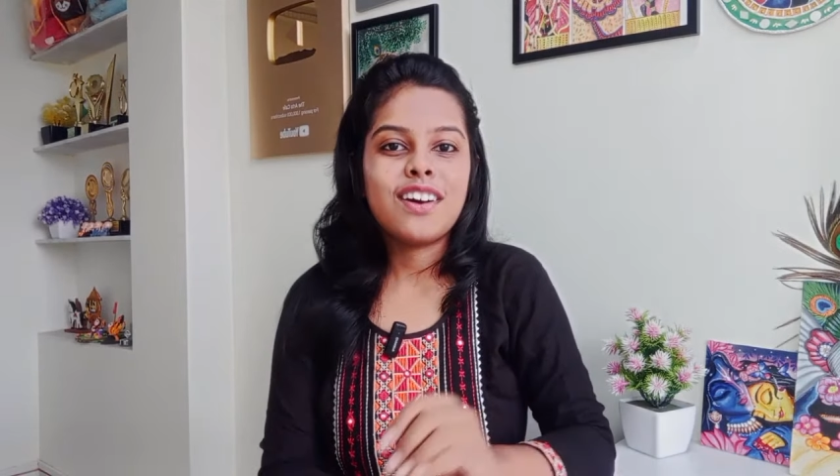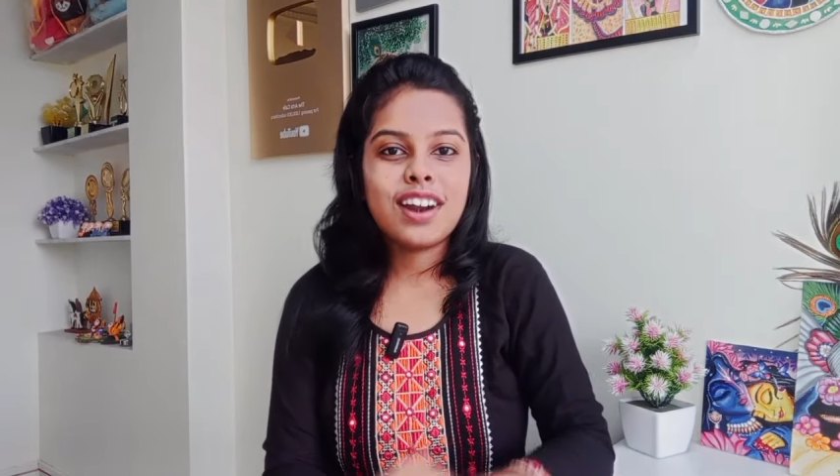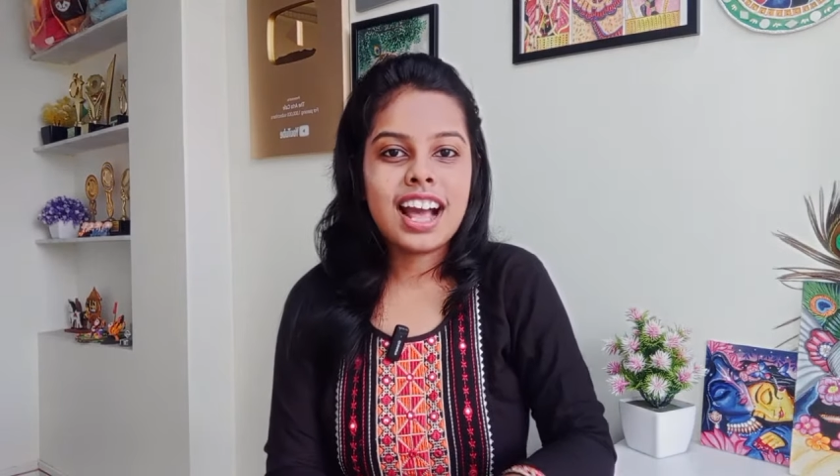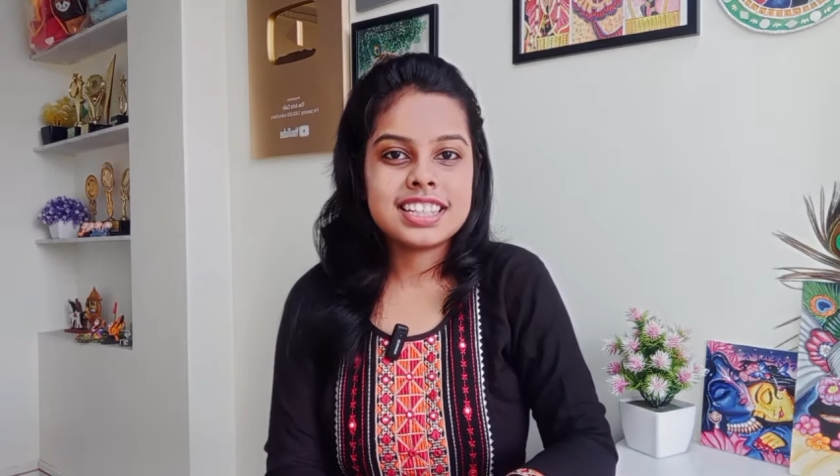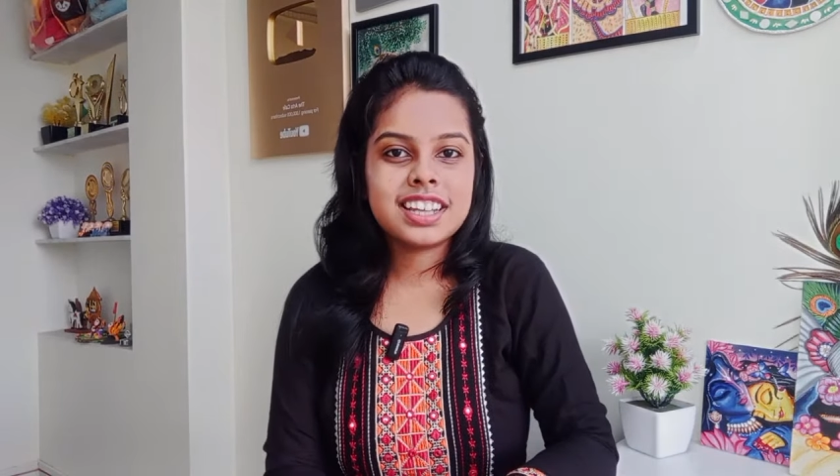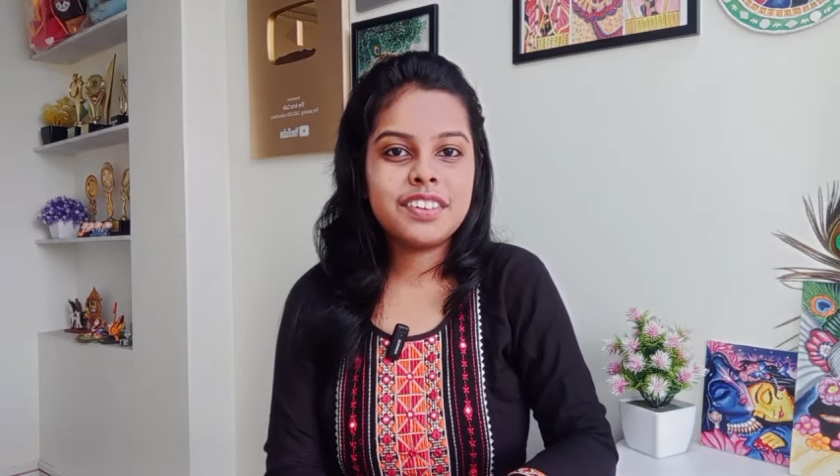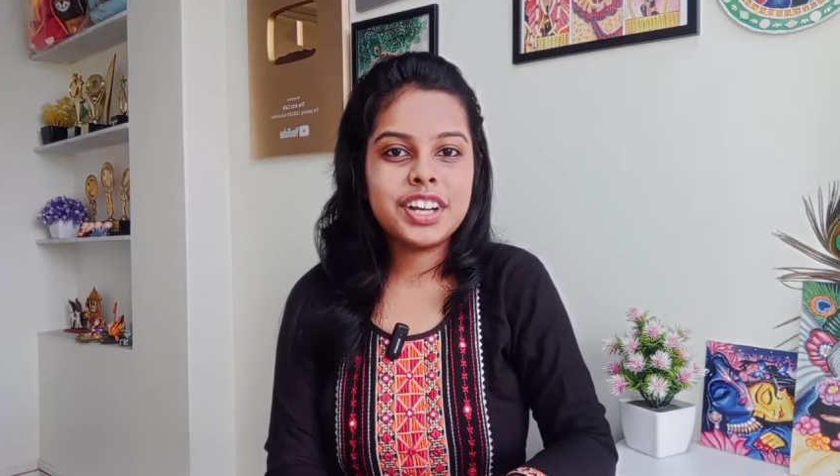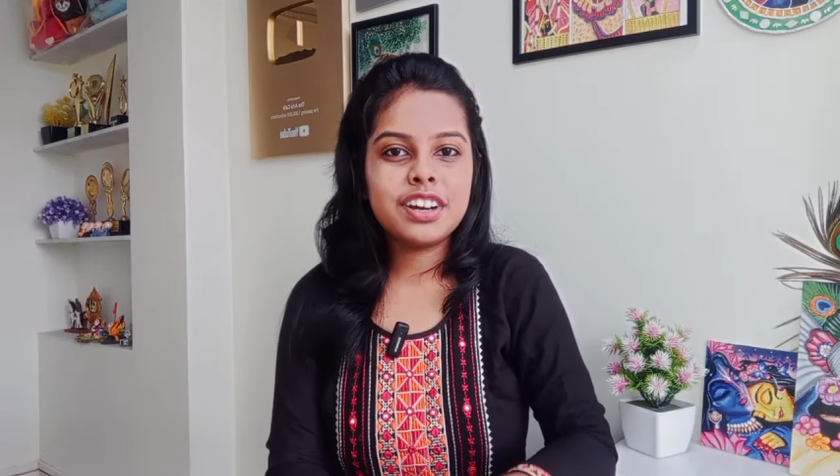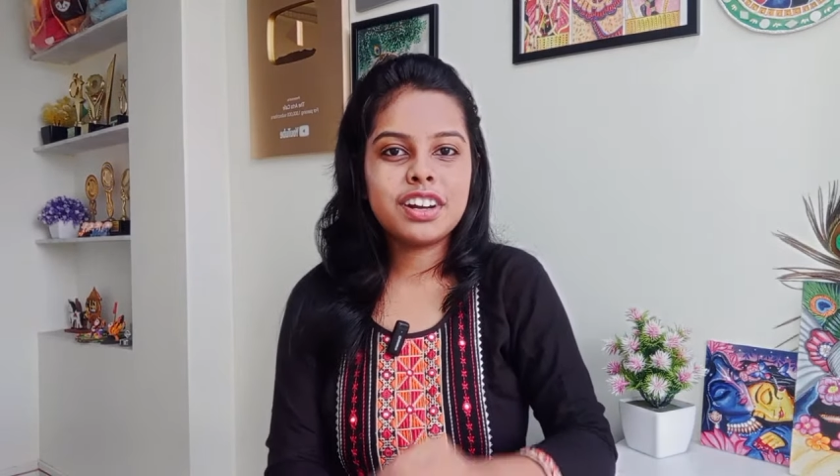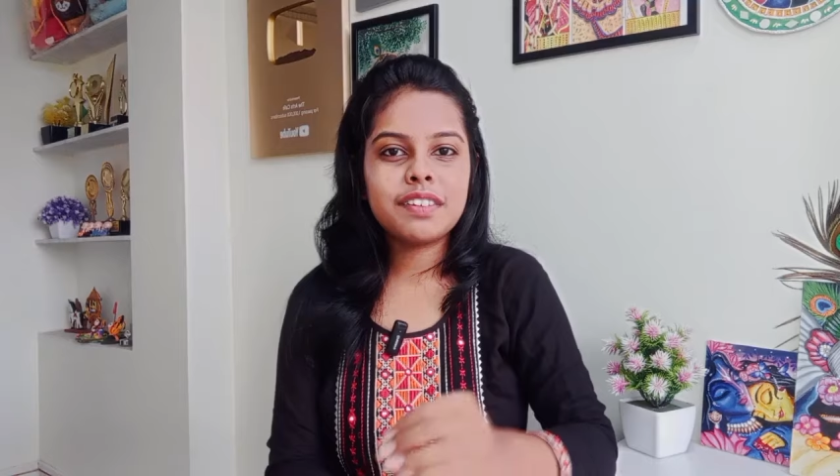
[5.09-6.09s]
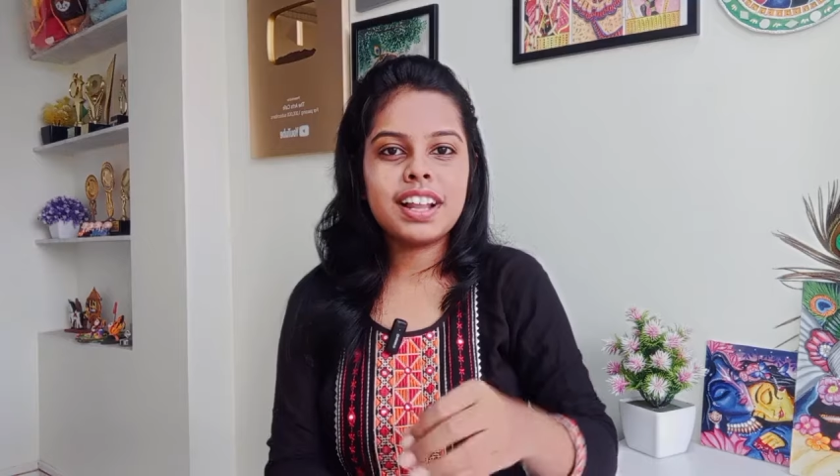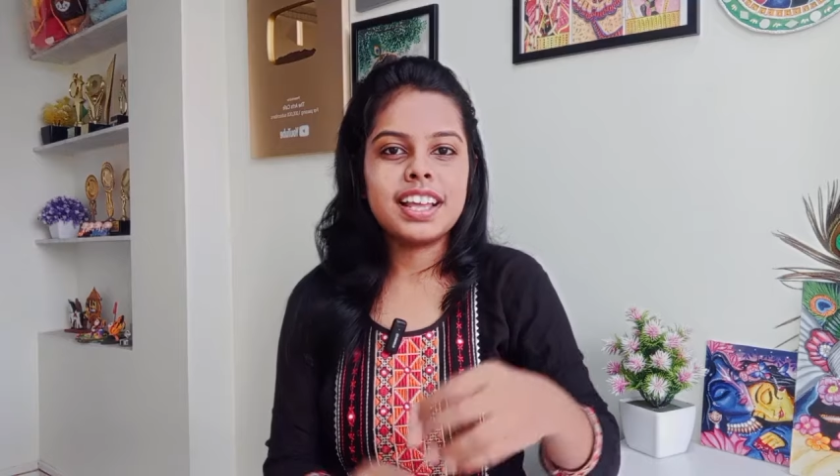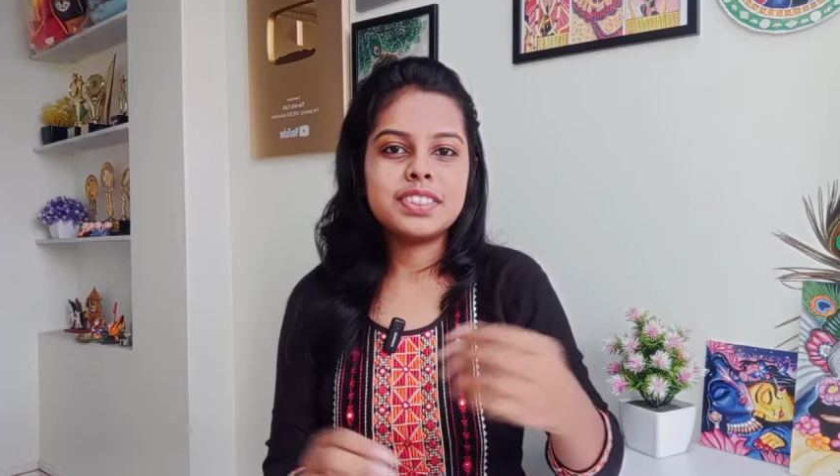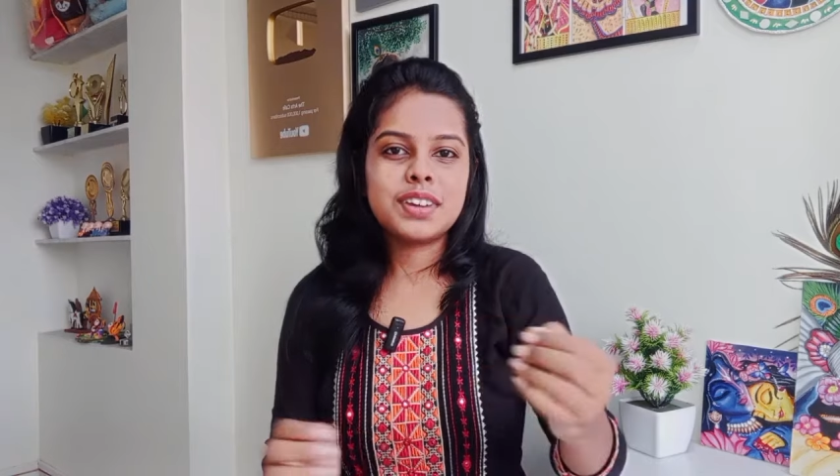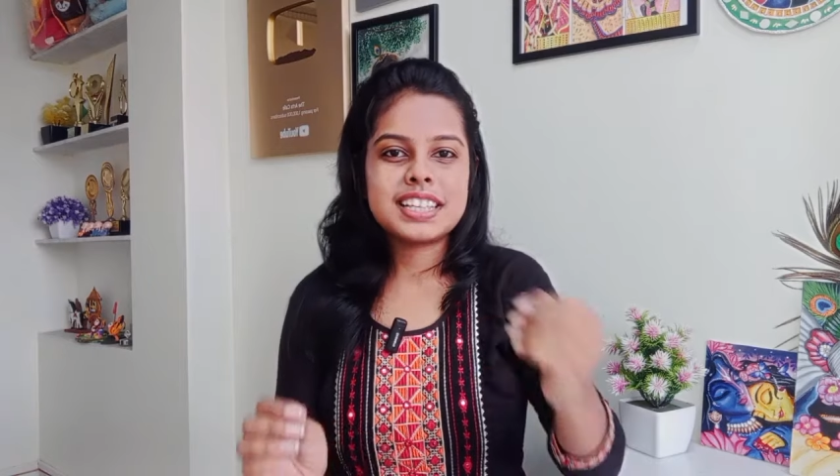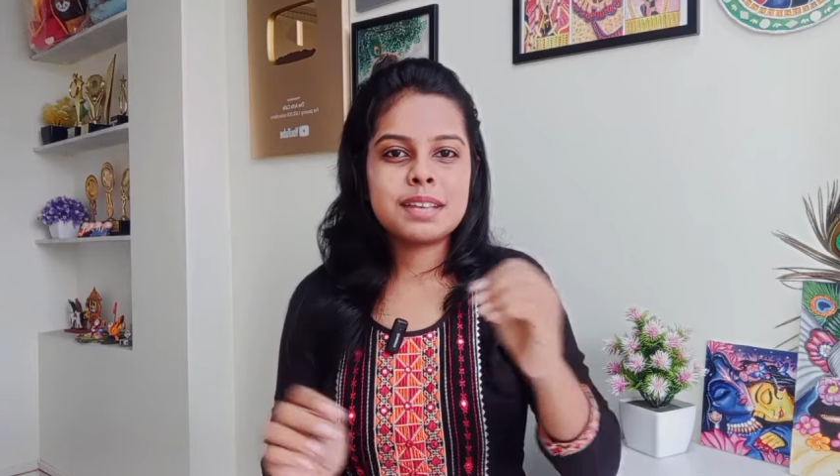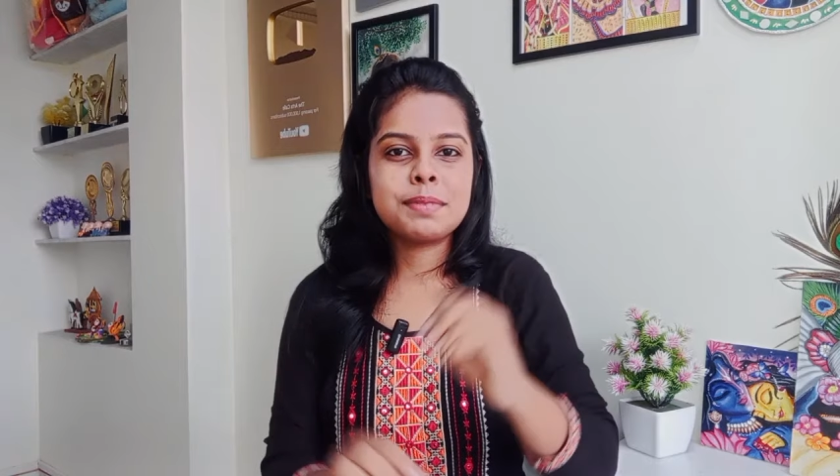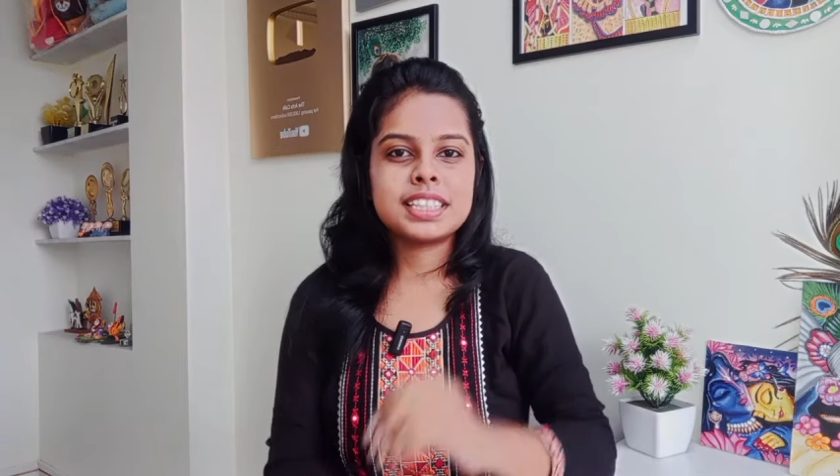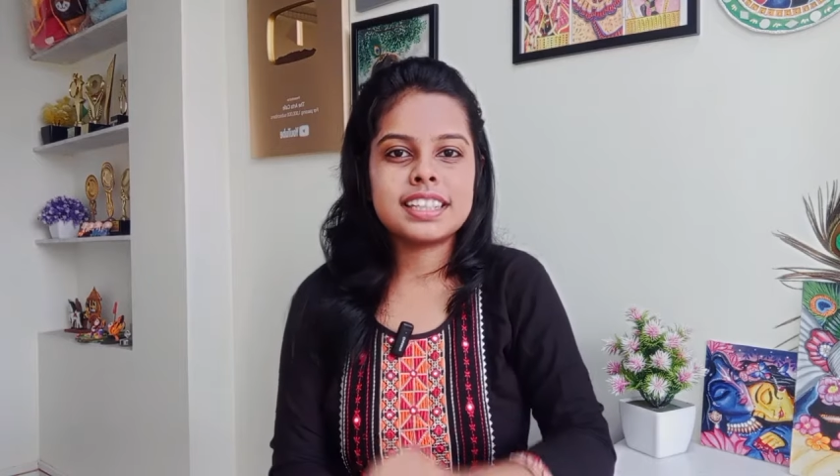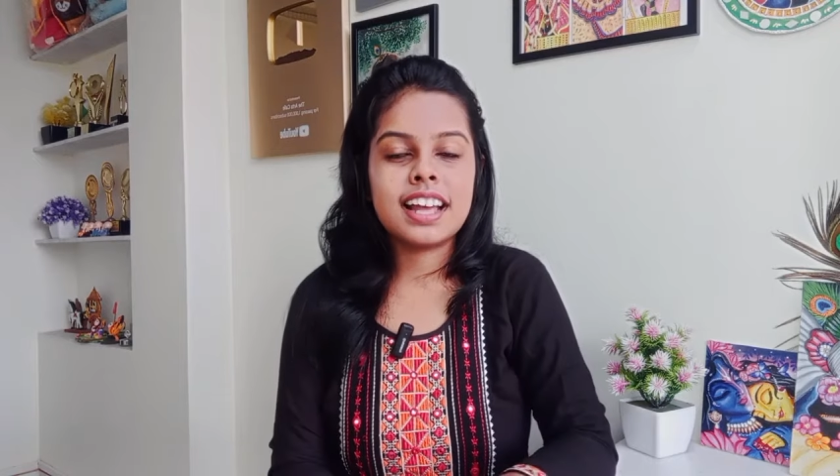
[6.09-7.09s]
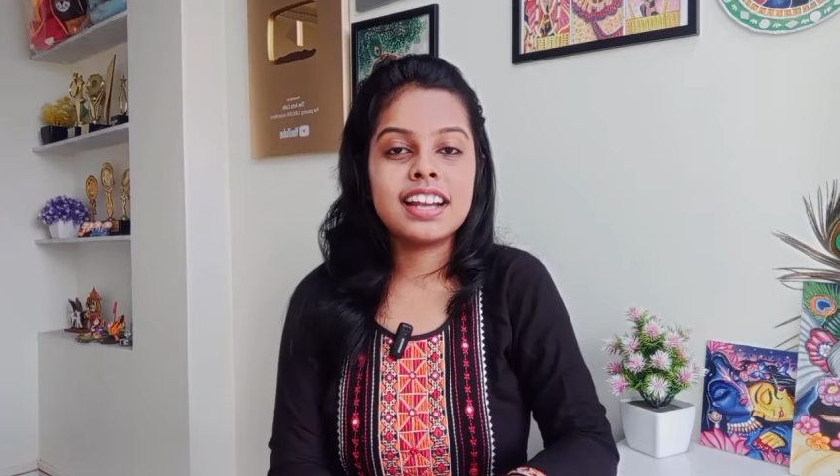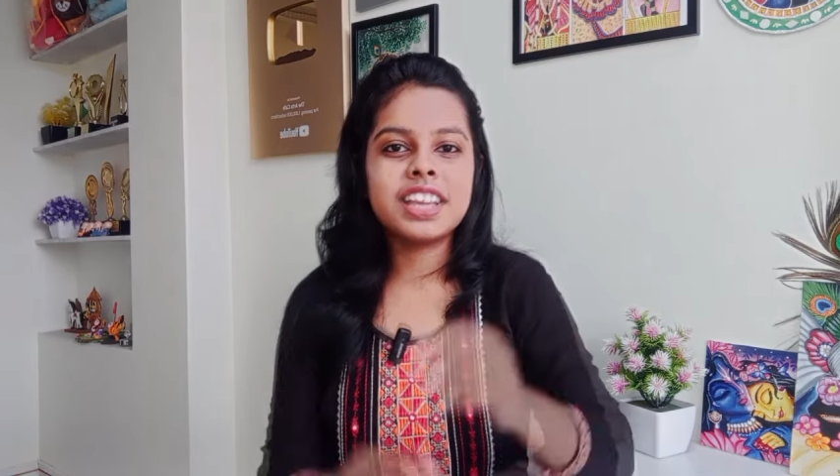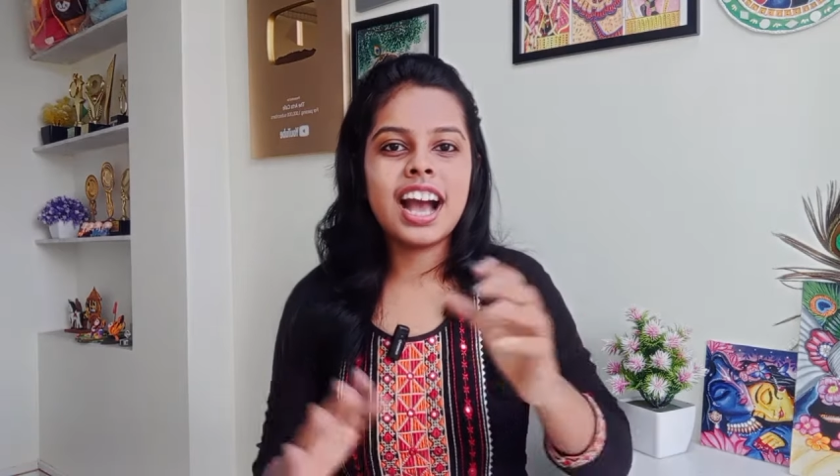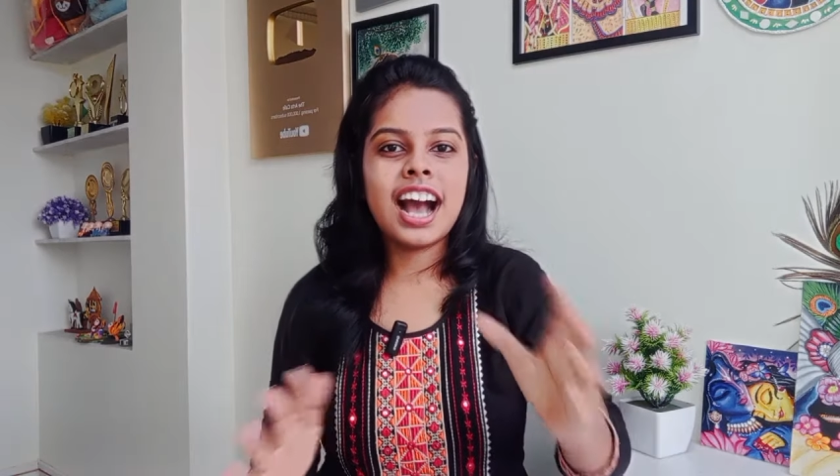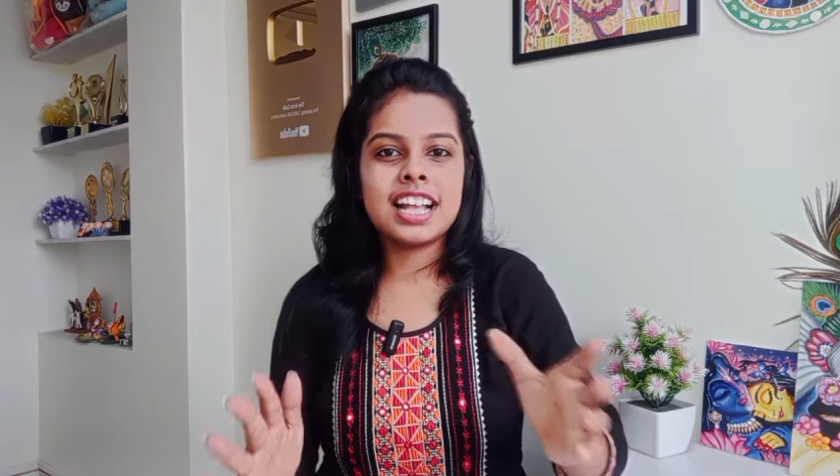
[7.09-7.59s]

और आज का वीडियो होने वाला है थोड़ा सा मजेदार कि